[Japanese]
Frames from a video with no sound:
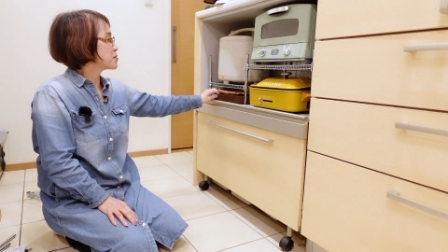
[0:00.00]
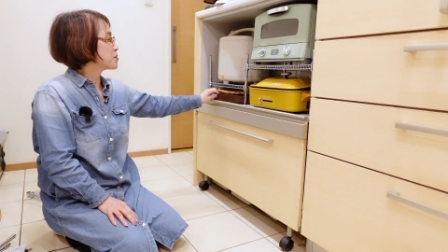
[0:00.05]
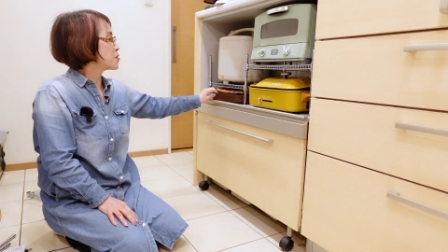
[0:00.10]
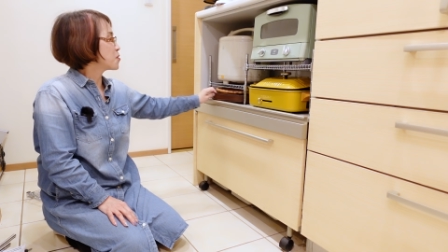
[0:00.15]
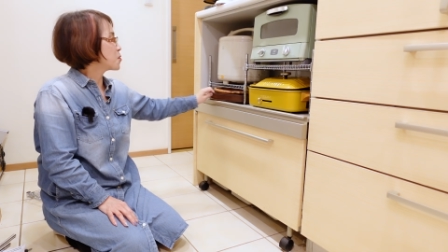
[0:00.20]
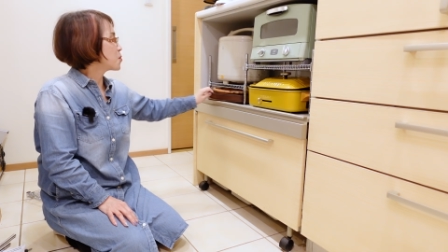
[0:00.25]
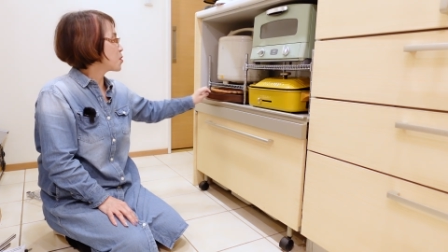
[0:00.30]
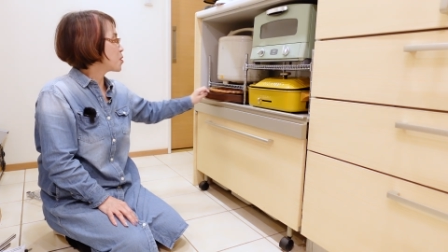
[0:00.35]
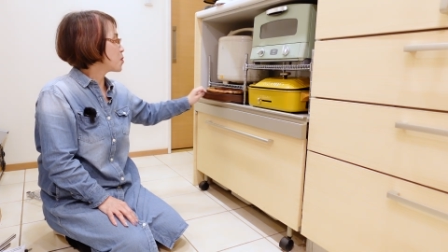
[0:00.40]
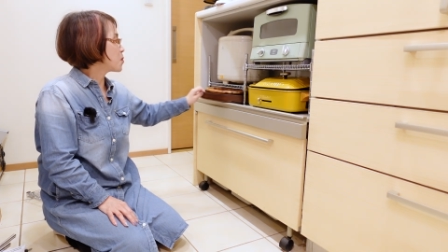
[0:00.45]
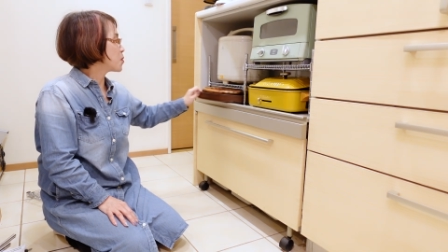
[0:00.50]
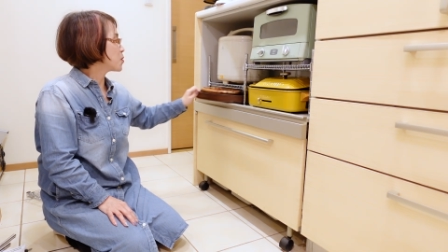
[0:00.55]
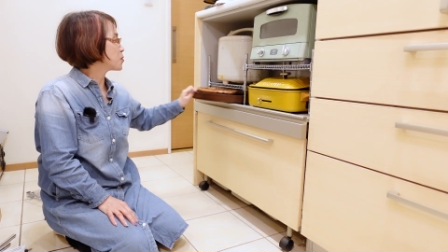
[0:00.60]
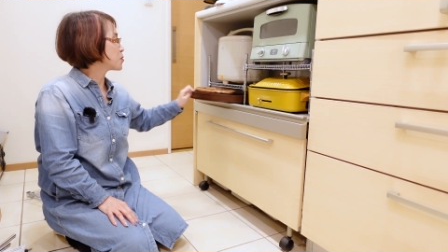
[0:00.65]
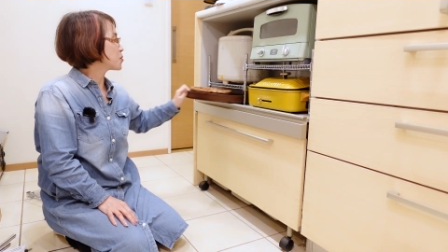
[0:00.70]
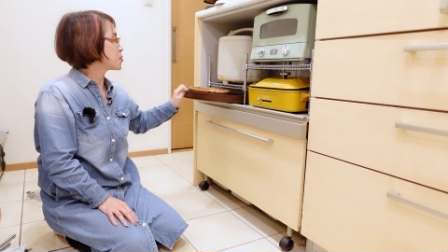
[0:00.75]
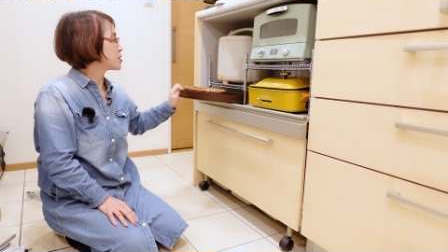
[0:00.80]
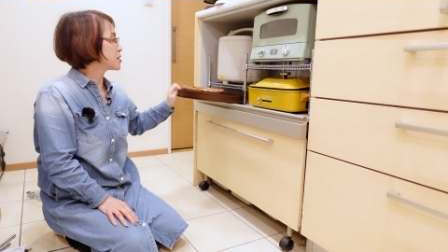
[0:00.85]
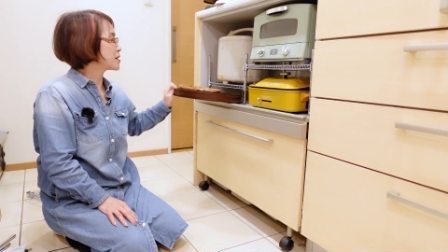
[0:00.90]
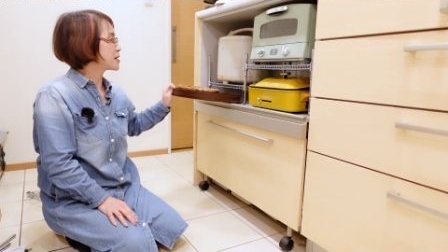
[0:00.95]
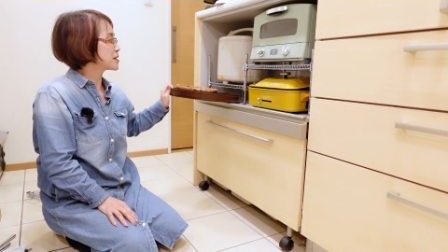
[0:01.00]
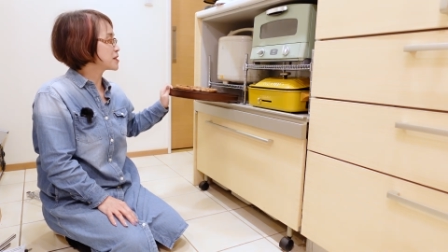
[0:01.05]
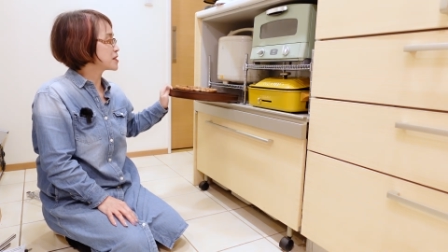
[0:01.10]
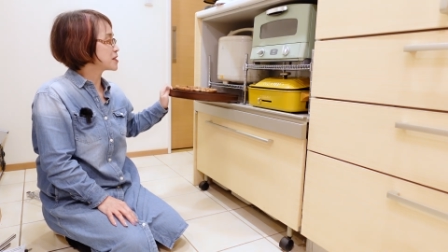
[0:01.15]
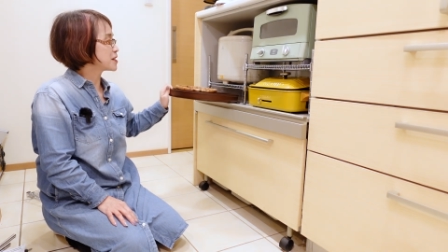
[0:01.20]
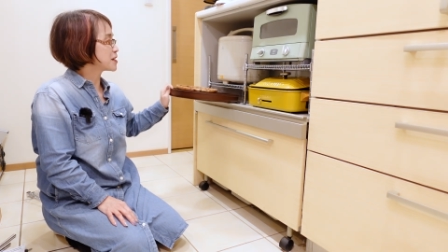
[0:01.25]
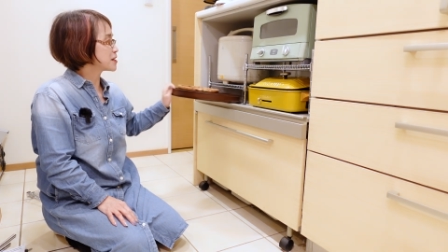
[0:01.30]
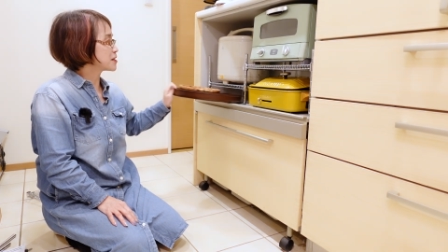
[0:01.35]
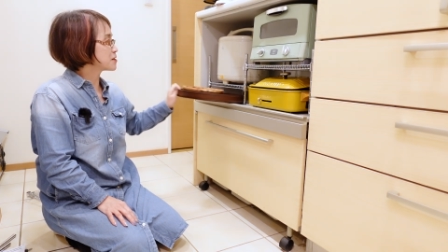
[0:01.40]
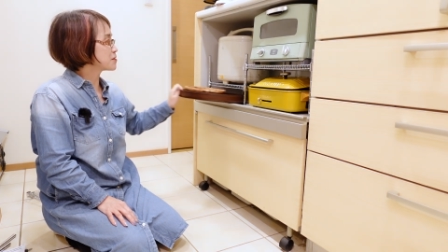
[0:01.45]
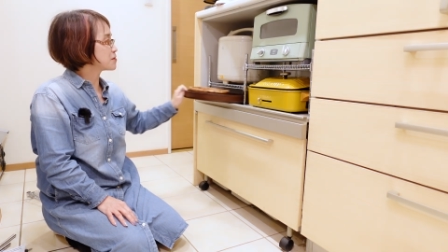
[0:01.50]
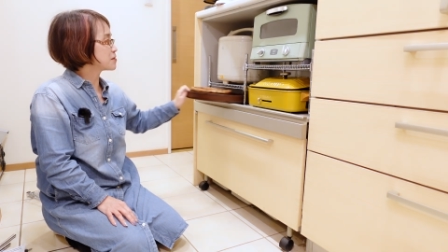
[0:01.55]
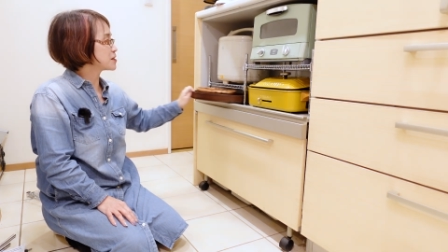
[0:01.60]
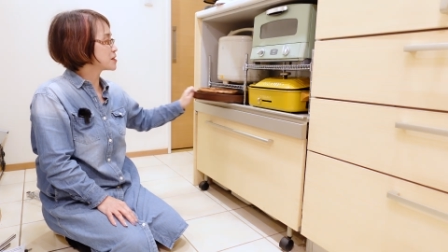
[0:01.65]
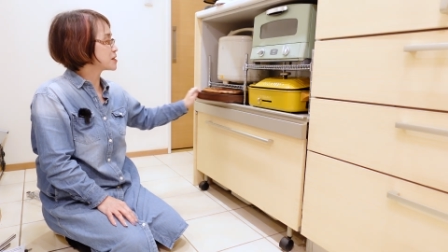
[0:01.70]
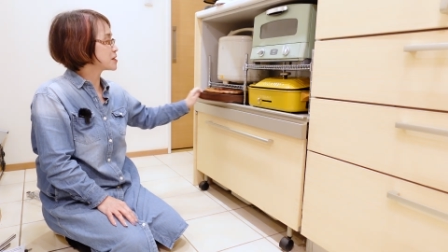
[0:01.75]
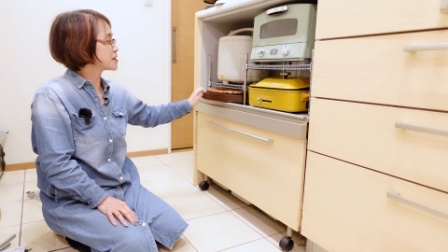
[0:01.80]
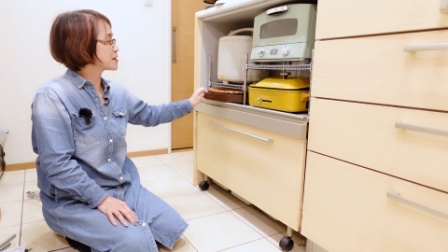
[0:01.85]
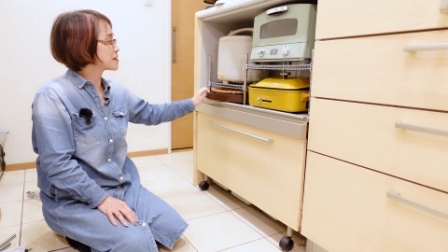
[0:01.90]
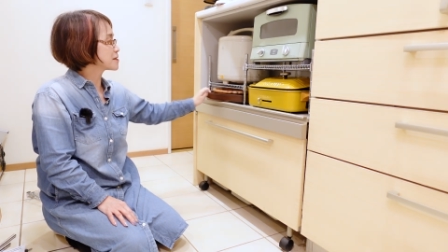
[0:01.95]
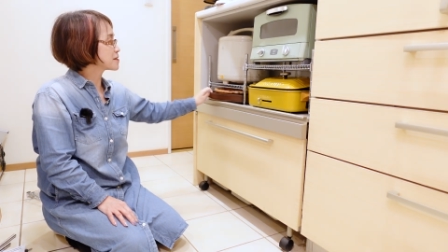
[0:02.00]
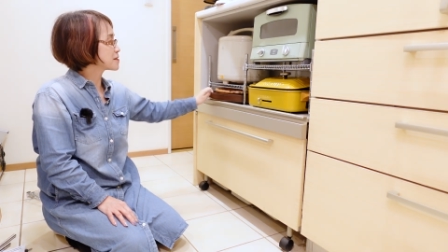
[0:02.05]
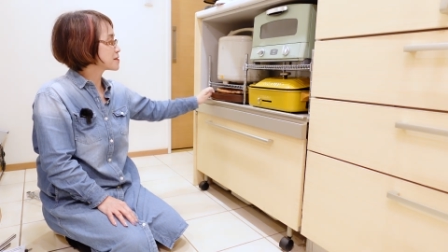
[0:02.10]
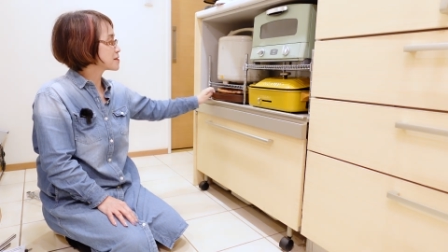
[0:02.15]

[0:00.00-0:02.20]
お盆も取り出しやすいしよ